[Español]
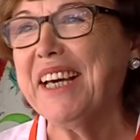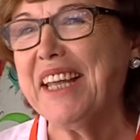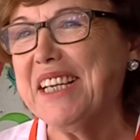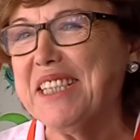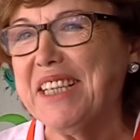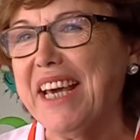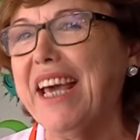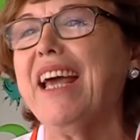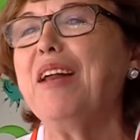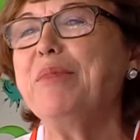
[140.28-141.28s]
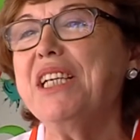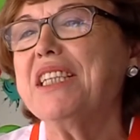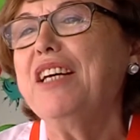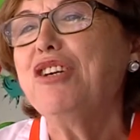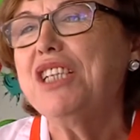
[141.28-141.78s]
que desde el
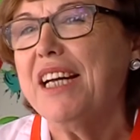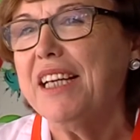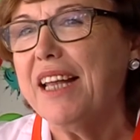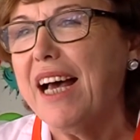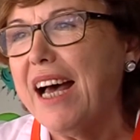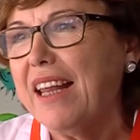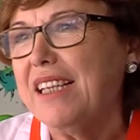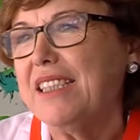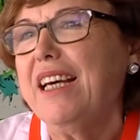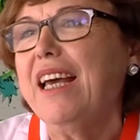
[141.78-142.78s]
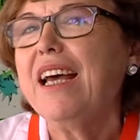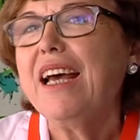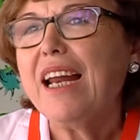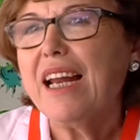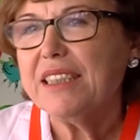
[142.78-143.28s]
Ministerio de Sanidad, desde
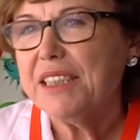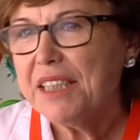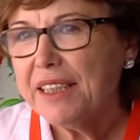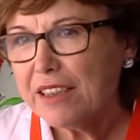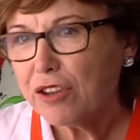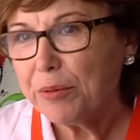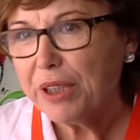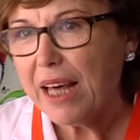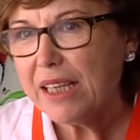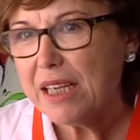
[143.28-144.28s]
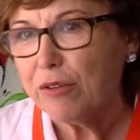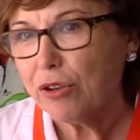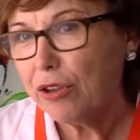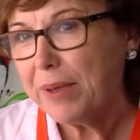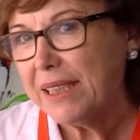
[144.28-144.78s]
las distintas comunidades
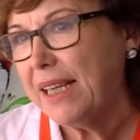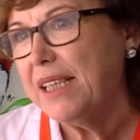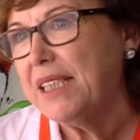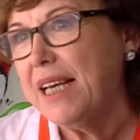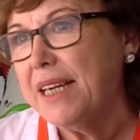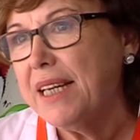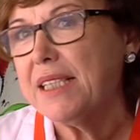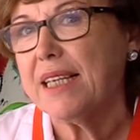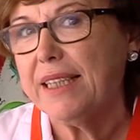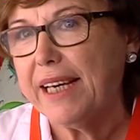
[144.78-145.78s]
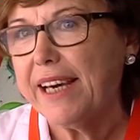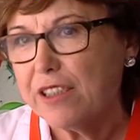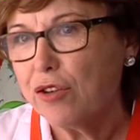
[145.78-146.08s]
autónomas se diseñen estrategias